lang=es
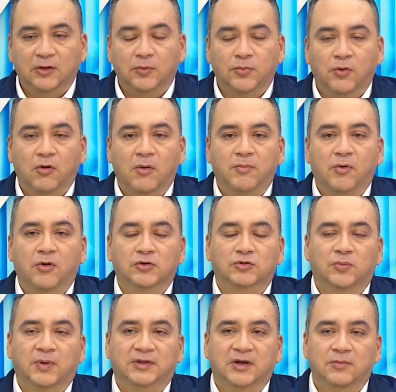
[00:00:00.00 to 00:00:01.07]
poco a poco
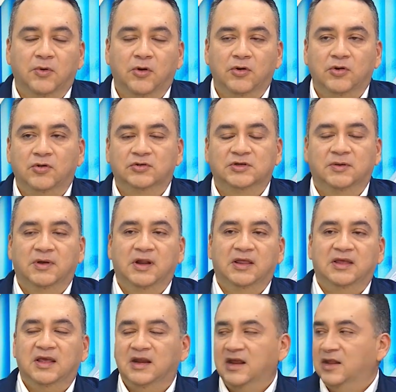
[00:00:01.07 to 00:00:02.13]
su patrimonio se van
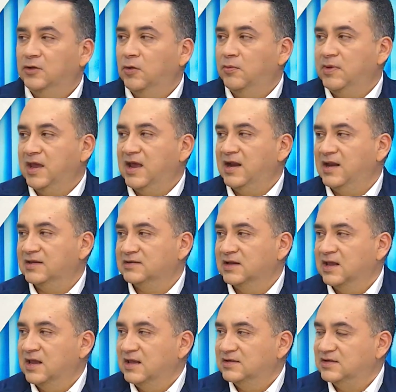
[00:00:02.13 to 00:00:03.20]
adquiriendo bienes
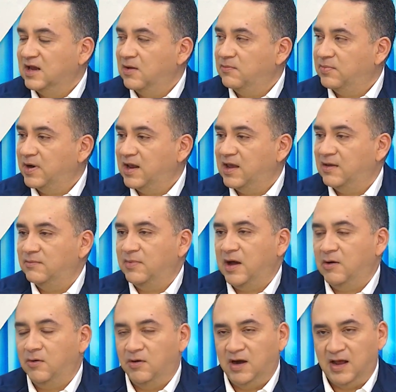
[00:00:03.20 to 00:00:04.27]
siempre
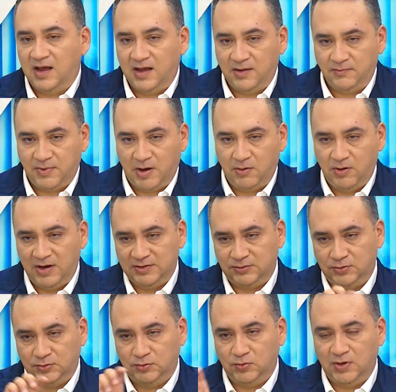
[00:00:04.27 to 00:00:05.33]
bajo la bajo la
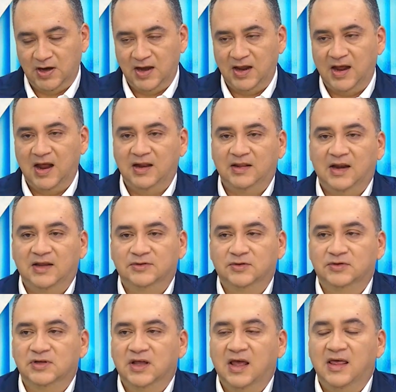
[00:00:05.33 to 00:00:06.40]
estructura legal de las
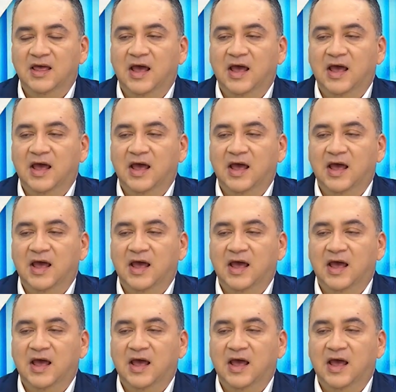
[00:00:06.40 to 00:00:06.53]
sociedades